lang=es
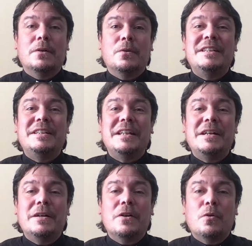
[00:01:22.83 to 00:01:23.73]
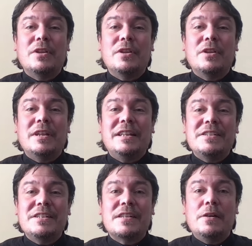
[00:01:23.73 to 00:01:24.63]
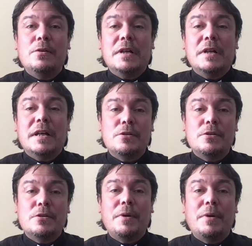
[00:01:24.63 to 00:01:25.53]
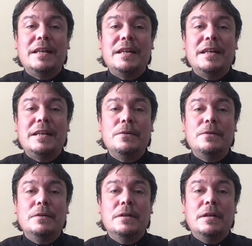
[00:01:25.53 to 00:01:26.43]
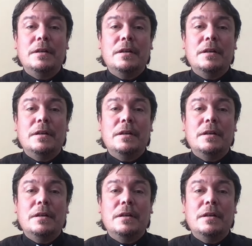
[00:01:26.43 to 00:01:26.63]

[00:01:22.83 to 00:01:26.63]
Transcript: Cuenta con mucho detalle San Lucas en su Evangelio